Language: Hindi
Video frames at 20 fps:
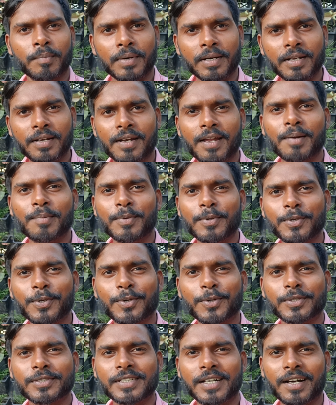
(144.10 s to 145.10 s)
बने रहें
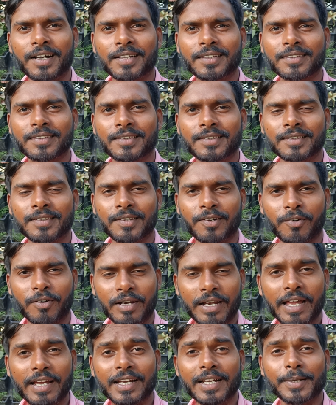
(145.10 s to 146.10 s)
वीडियो के साथ
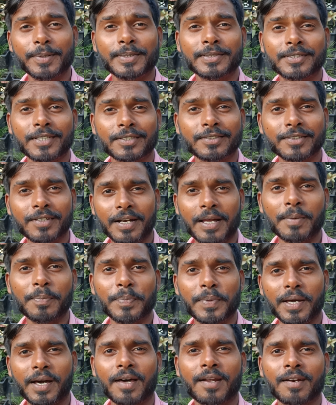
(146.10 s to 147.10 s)
लाइक कमेंट
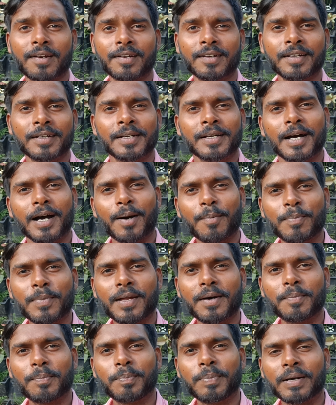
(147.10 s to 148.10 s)
सब्सक्राइब प्यार
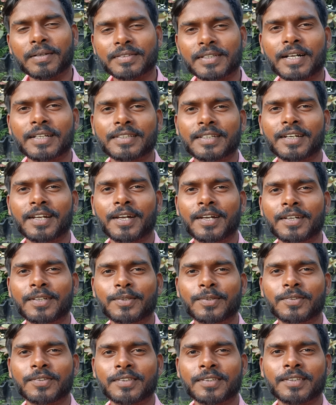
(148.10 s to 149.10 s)
अपना बरसाते
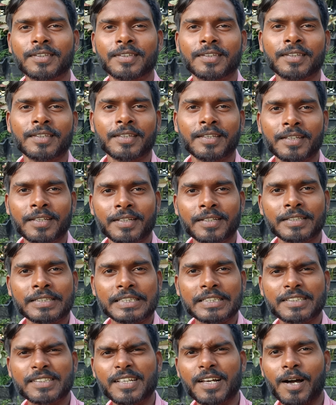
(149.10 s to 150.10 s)
रहें
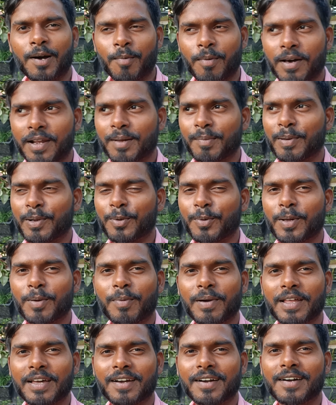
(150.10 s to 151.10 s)
इससे हमारा मनोबल
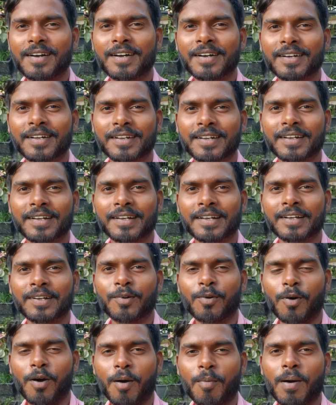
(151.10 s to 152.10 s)
बढ़ेगा
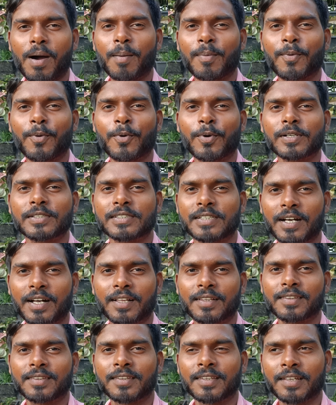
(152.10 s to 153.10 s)
हम आप लोगों के
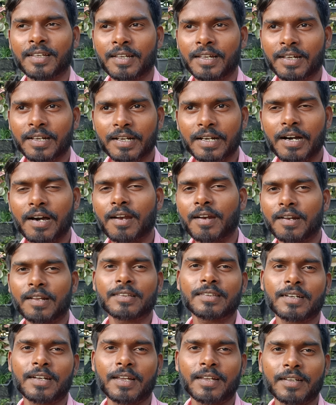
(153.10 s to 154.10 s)
साथ
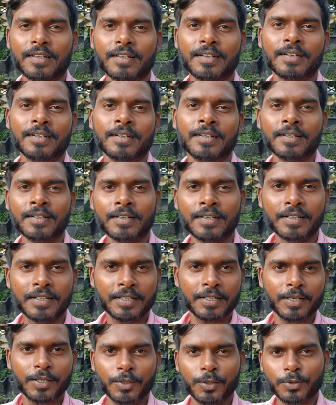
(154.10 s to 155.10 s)
कार्यरत रहेंगे
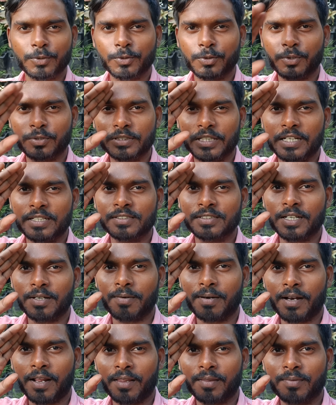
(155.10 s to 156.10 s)
ठीक है दोस्तों जय हिंद जय
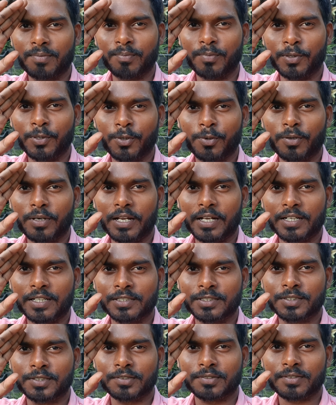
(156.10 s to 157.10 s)
भारत वीडियो को लाइक
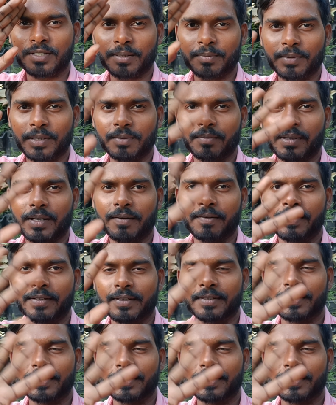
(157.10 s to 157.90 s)
करें सब्सक्राइब करें